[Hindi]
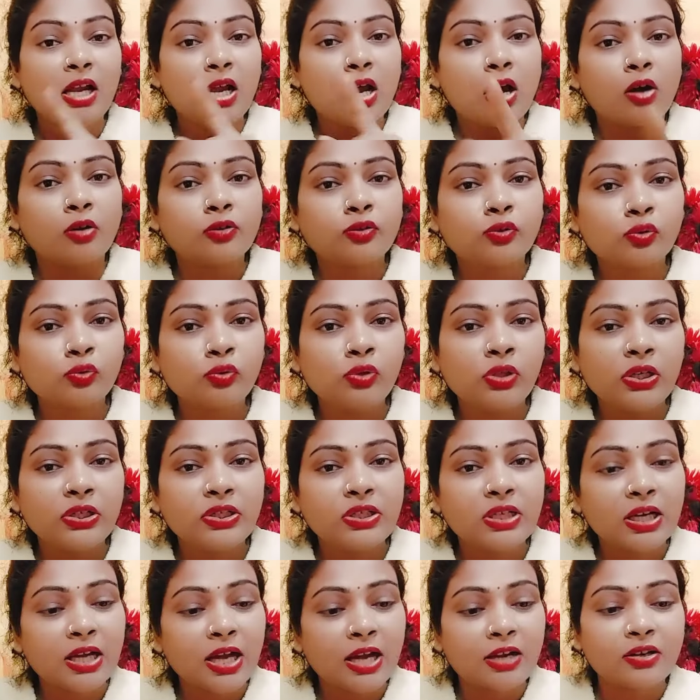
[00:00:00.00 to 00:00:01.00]
और सुन
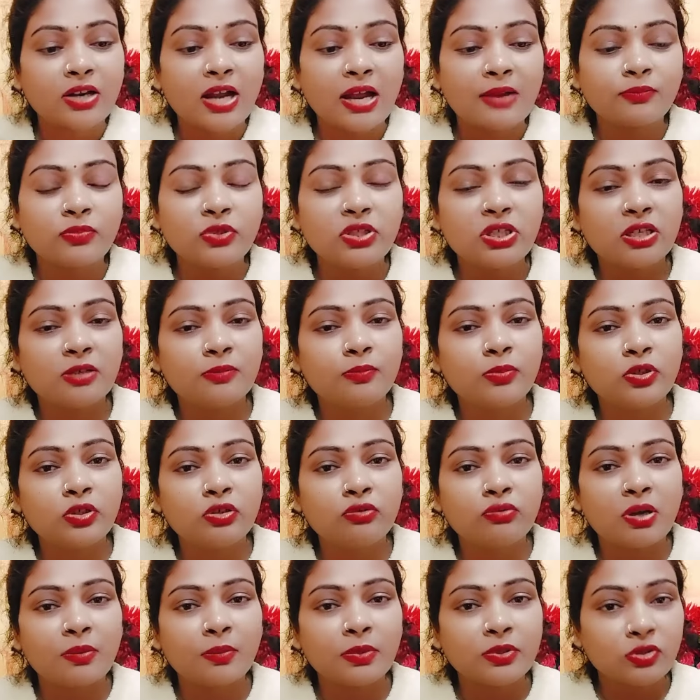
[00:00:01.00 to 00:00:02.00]
लीजिएगा और कामनी जी के
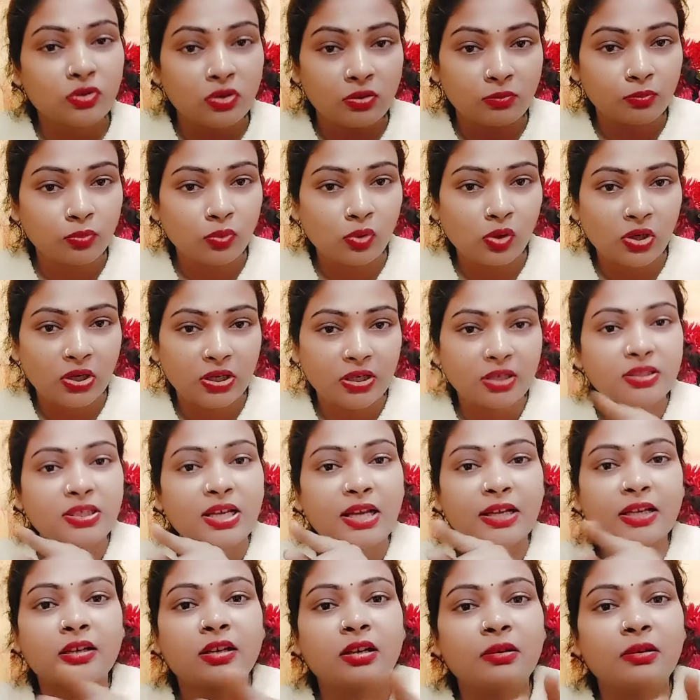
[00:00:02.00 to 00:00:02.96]
वीडियो में जो हम बोल रहे हैं ना जाके